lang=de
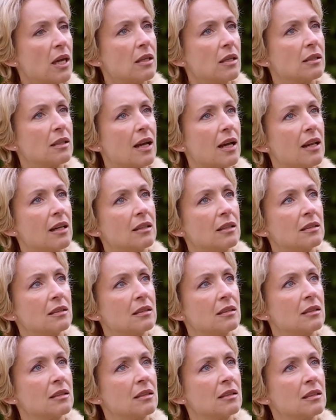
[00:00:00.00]
Gegenteil.
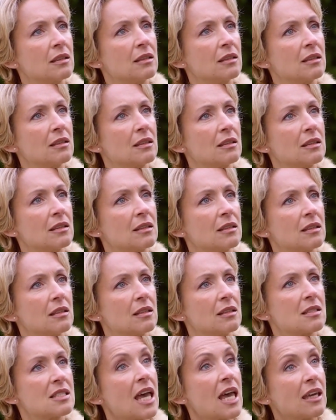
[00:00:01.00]

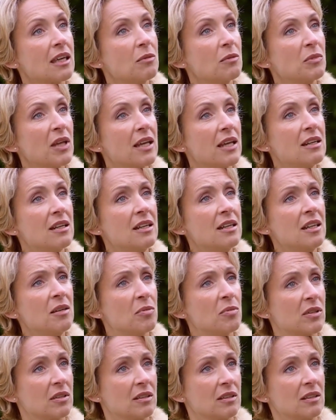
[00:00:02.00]
Zeig ihm deine
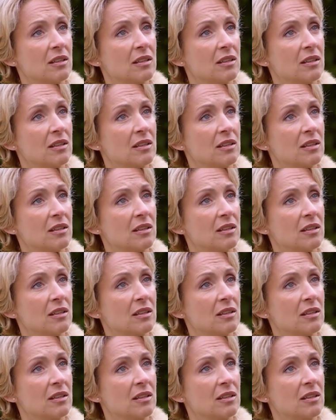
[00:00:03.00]
Liebe.